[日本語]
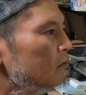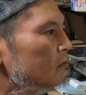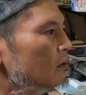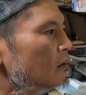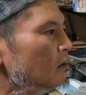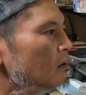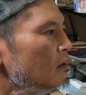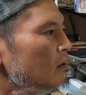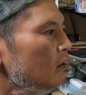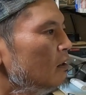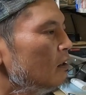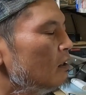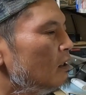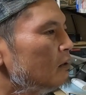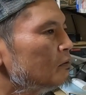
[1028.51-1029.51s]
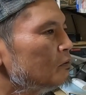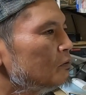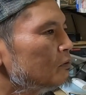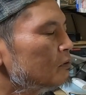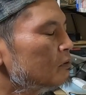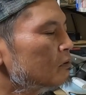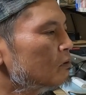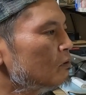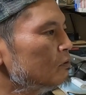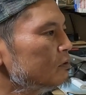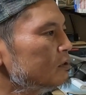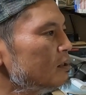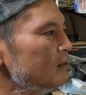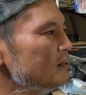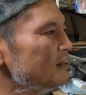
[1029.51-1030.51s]
だあのこ
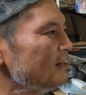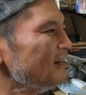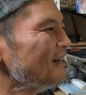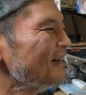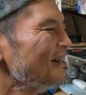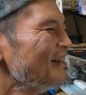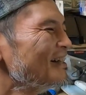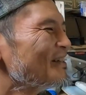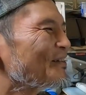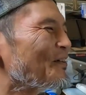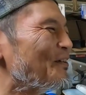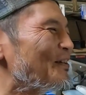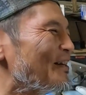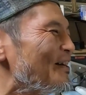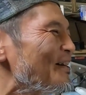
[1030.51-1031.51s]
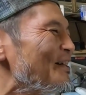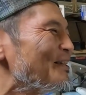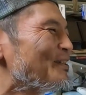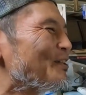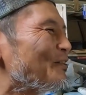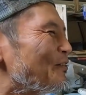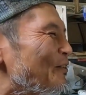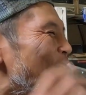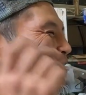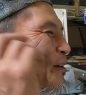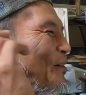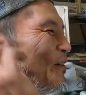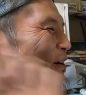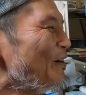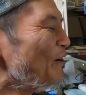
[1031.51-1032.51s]
さこれ、ね、ちょっと
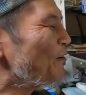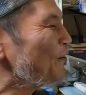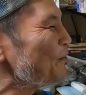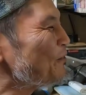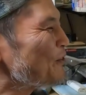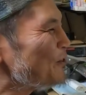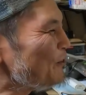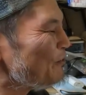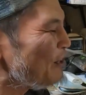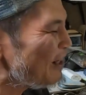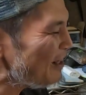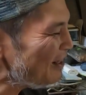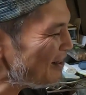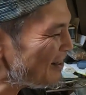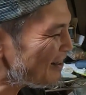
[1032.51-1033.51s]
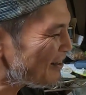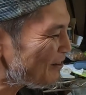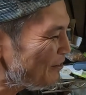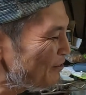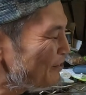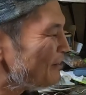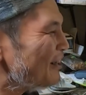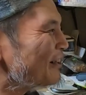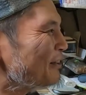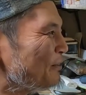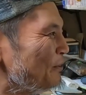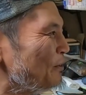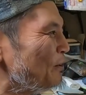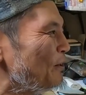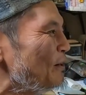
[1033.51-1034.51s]
これ、はい、俺もちょっと笑いながら言うんだけ
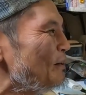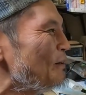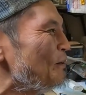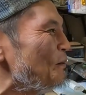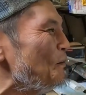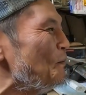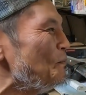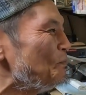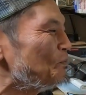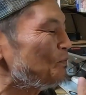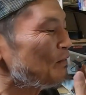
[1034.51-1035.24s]
どいやいやいや